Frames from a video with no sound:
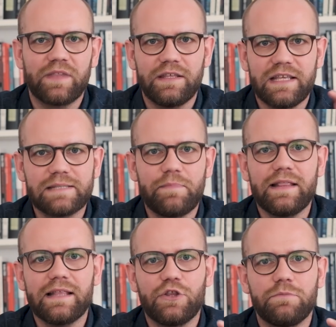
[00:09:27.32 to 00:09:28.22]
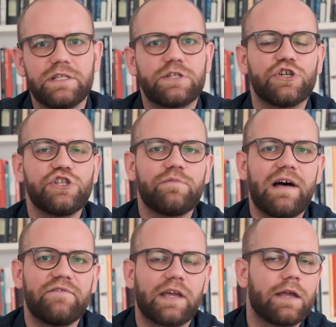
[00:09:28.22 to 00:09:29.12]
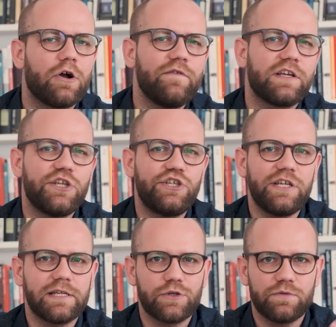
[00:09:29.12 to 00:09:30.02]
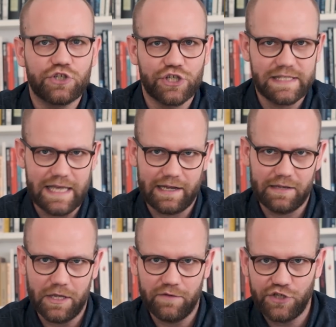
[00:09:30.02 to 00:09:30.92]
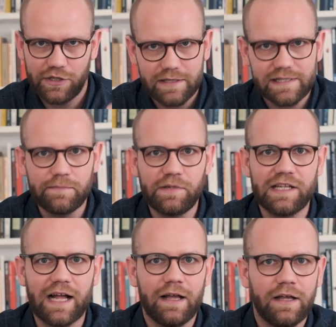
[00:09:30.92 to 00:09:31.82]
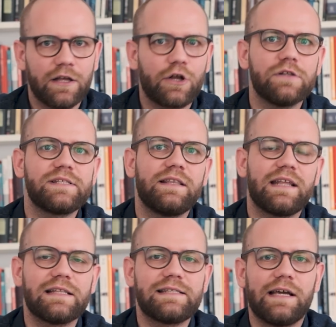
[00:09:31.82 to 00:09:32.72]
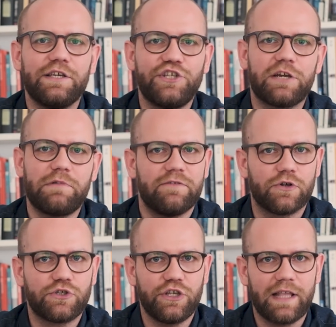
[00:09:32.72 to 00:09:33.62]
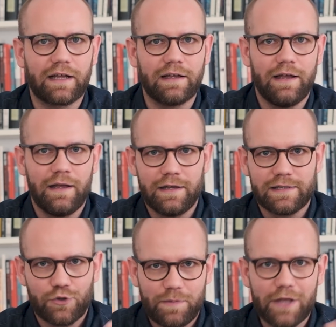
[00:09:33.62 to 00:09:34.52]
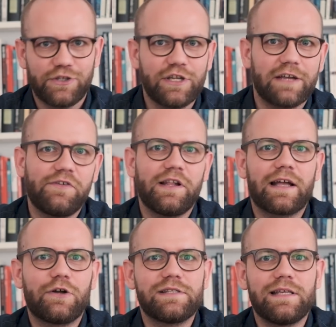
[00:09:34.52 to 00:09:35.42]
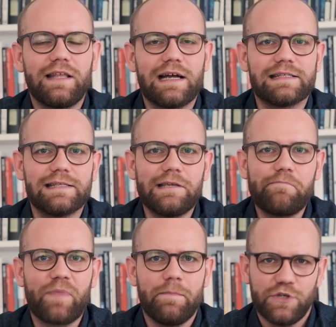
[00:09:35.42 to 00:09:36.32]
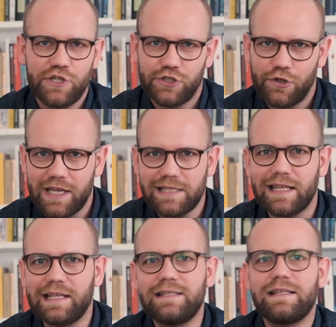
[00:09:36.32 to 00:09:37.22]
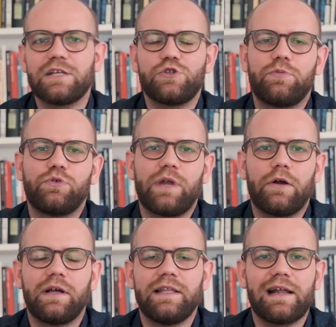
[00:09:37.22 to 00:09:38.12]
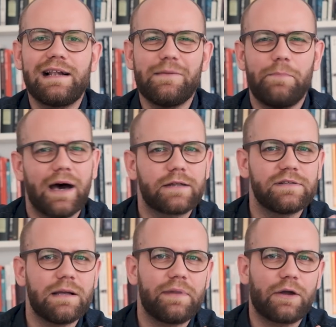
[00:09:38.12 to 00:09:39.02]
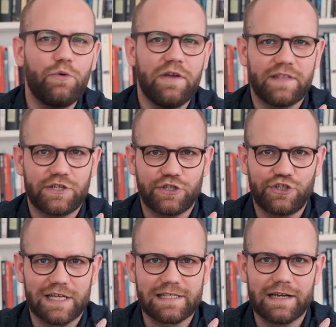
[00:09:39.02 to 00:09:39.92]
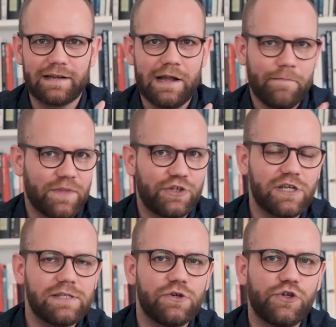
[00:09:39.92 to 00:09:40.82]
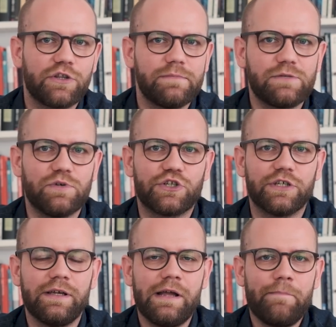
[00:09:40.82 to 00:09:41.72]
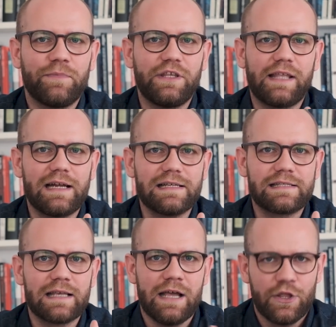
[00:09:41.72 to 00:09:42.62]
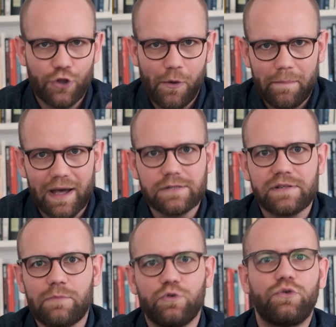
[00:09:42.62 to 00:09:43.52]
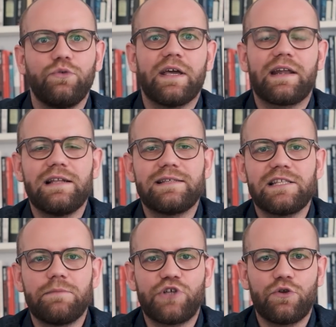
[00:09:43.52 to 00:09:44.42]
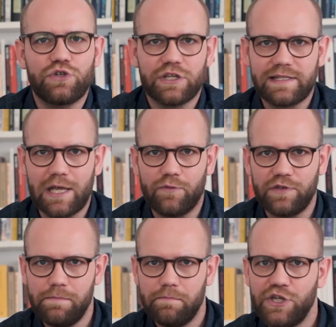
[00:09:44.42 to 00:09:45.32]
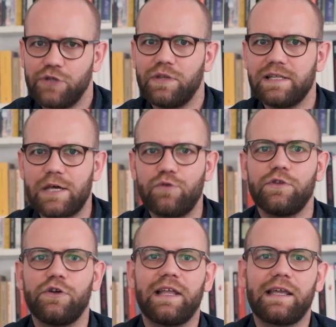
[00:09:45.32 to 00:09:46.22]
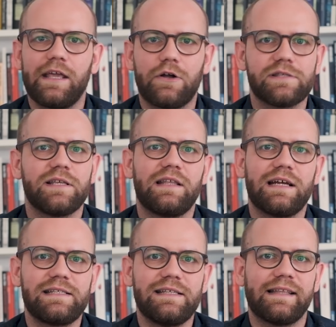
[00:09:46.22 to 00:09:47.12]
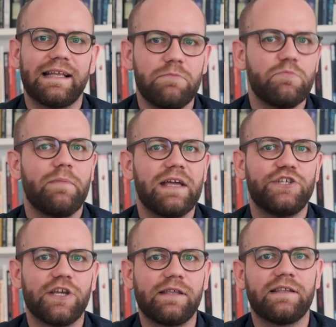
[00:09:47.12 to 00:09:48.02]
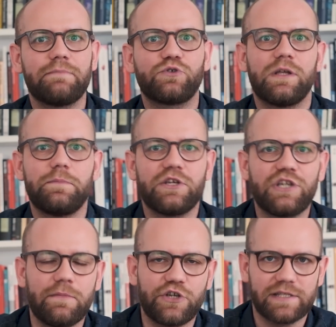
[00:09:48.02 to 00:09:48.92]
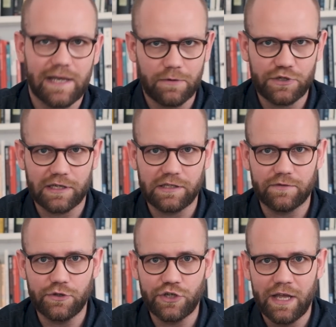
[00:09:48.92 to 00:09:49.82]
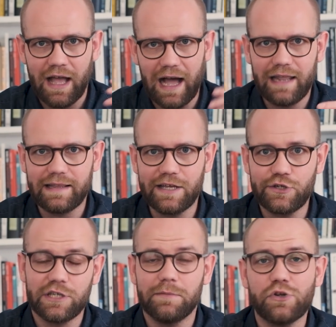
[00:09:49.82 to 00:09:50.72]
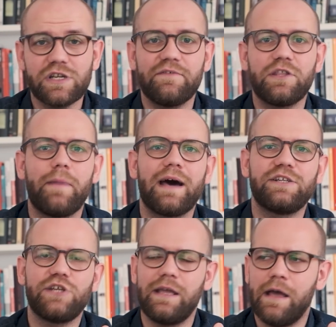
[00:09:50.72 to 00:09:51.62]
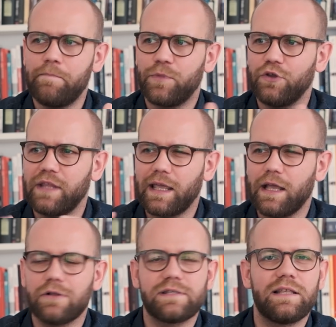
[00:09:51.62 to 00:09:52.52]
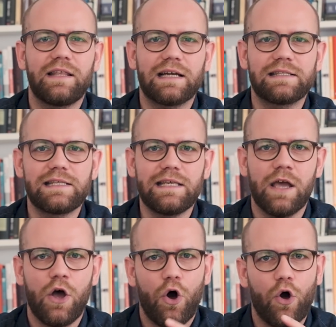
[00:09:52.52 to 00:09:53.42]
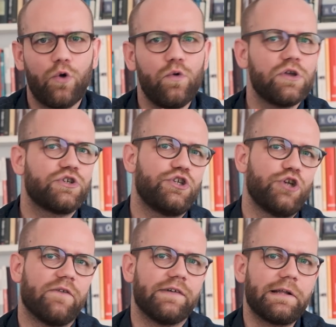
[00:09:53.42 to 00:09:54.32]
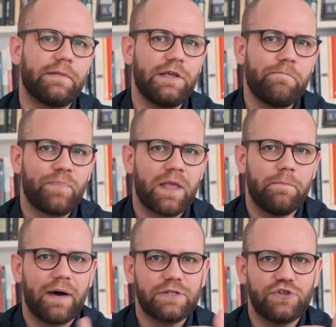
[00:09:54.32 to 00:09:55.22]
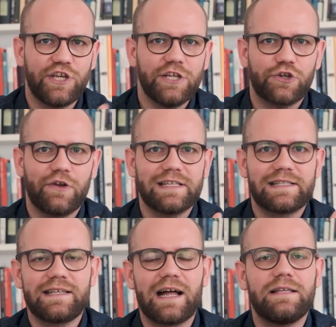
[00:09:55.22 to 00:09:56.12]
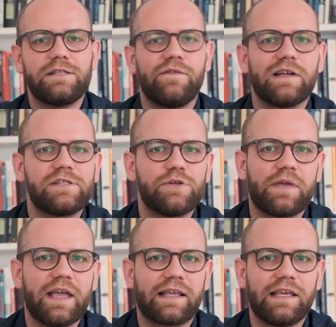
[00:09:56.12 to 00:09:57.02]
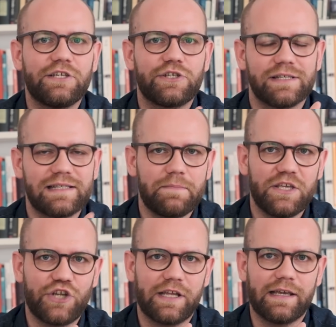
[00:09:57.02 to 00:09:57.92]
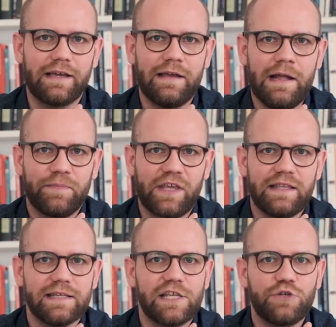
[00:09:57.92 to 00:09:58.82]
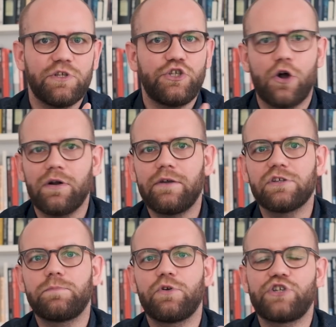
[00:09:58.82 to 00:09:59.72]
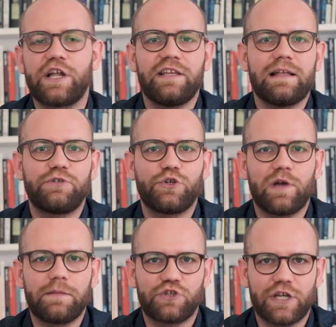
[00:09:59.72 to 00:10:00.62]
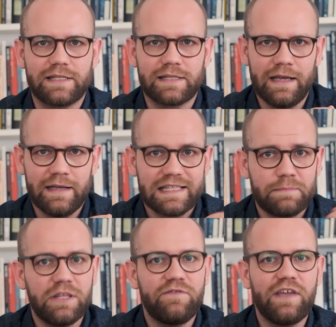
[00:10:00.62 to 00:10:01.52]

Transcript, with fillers: niezbędne do mistrzostwa w jakiejkolwiek dziedzinie są trzy cechy, mianowicie dyscyplina, koncentracja i cierpliwość. I tak Skupiając się na chwilę na koncentracji, myślę, że to jest taki zasób, którego generalnie bardzo nam brakuje w naszych czasach. Często się o tym słyszy. I teraz to bardzo nam utrudnia realizację przeróżnych celów. I myślę tutaj zarówno o takiej koncentracji na danym momencie, kiedy na przykład bierzemy się za jakąś aktywność, ale też i może nawet bardziej o takiej koncentracji ogólnożyciowej. I bardzo ciężko jest zrealizować sobie jakieś zamierzenie, kiedy jesteśmy ciągle rozproszeni na przykład przez zbyt